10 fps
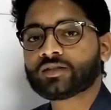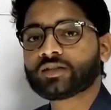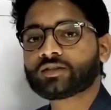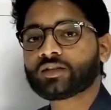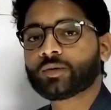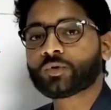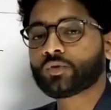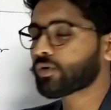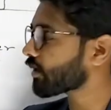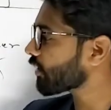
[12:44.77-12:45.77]
शक्ति का
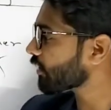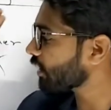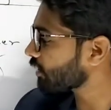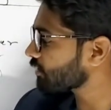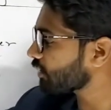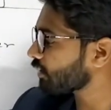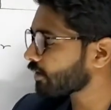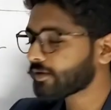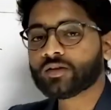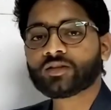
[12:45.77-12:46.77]
प्रयोग करके क्या कर दिया
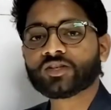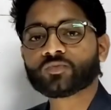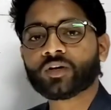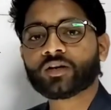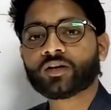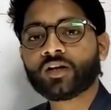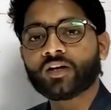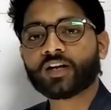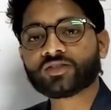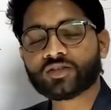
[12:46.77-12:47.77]
गया देश पर
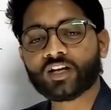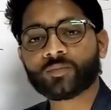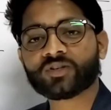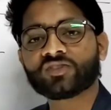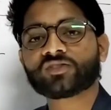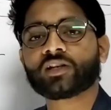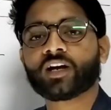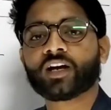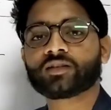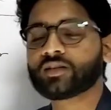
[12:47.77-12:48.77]
राष्ट्रीय इमरजेंसी
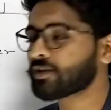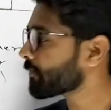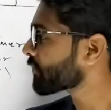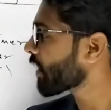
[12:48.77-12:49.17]
लगा दी गई